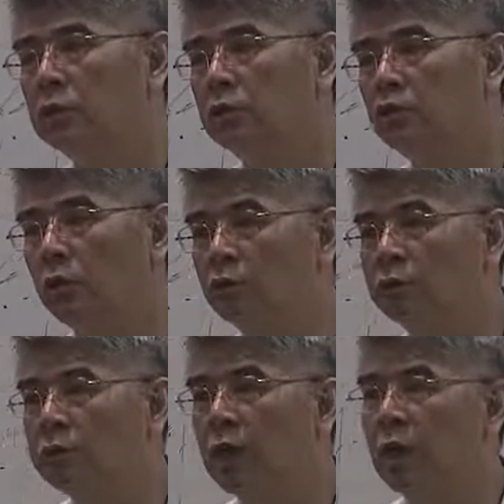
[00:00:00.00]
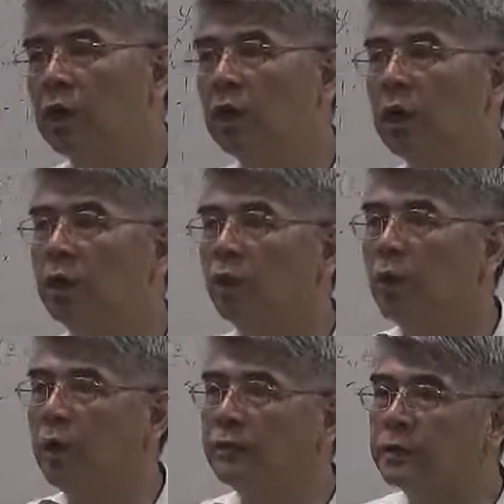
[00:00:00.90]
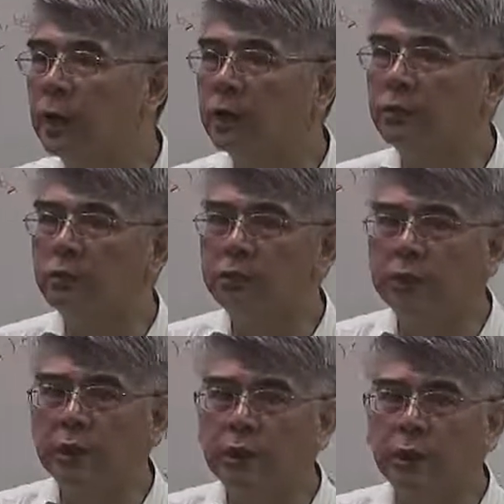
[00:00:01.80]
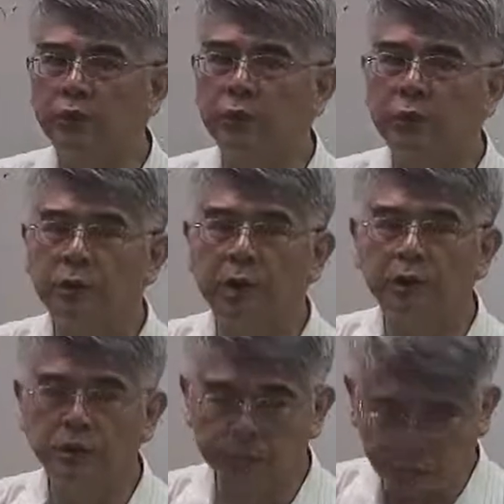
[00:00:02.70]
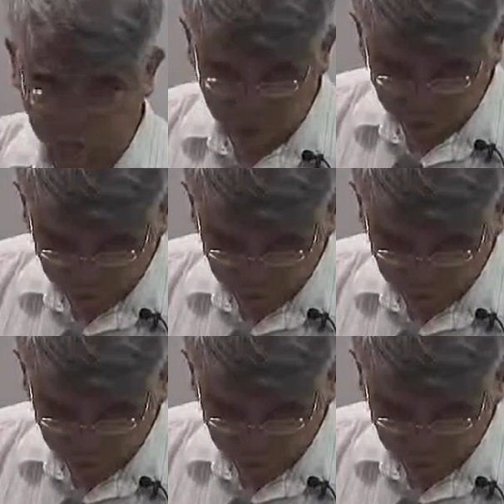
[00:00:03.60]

是走这个观察的路线来决定它是不是